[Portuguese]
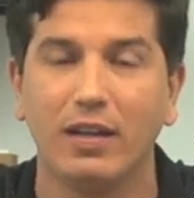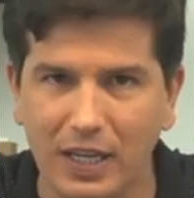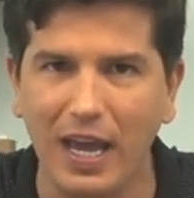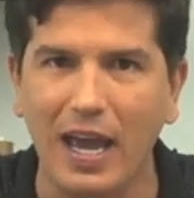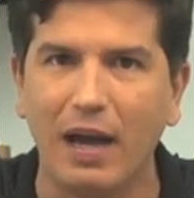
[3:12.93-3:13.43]

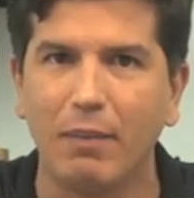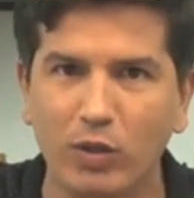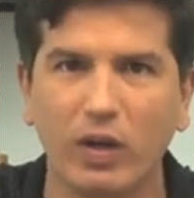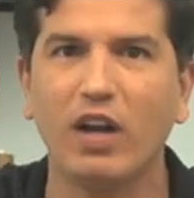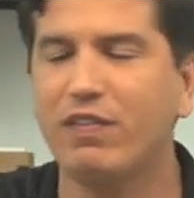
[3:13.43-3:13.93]
Que é. Mas
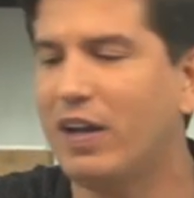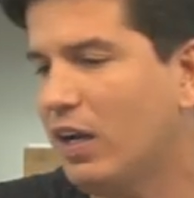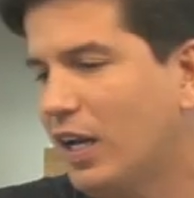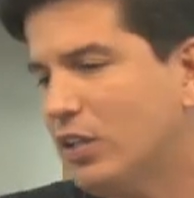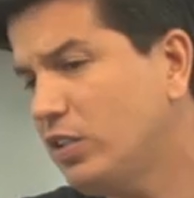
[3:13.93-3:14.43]
eu quero falar o
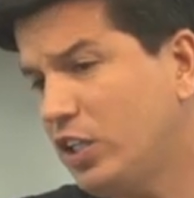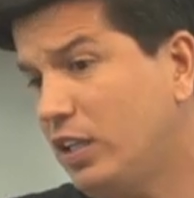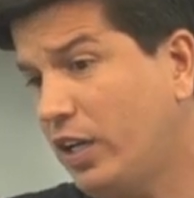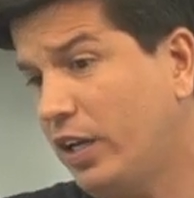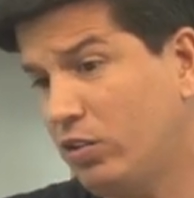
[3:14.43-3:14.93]
clássico das
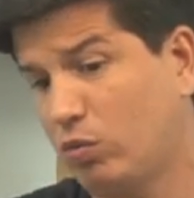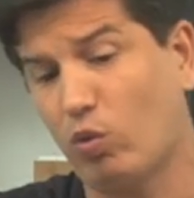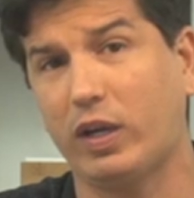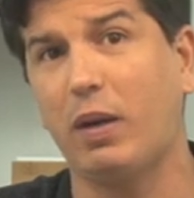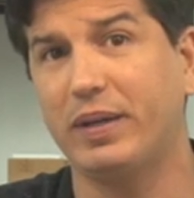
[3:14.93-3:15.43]
letrinhas. porque
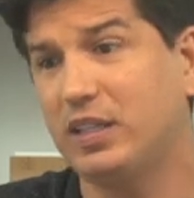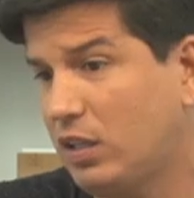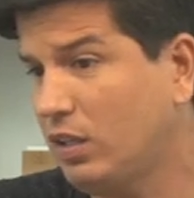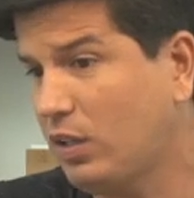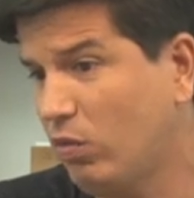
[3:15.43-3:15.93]
tô aqui
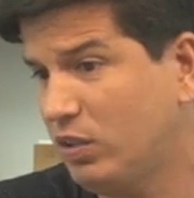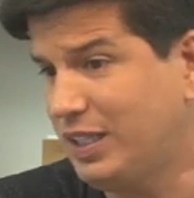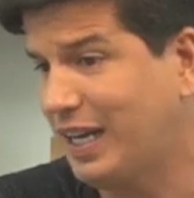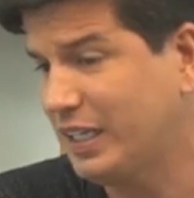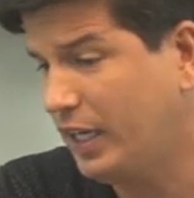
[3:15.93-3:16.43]
apresentando, então, que que você
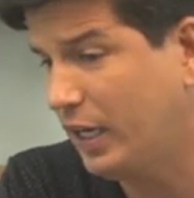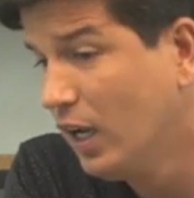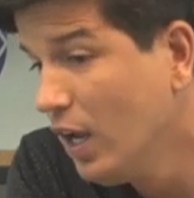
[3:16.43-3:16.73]
acha que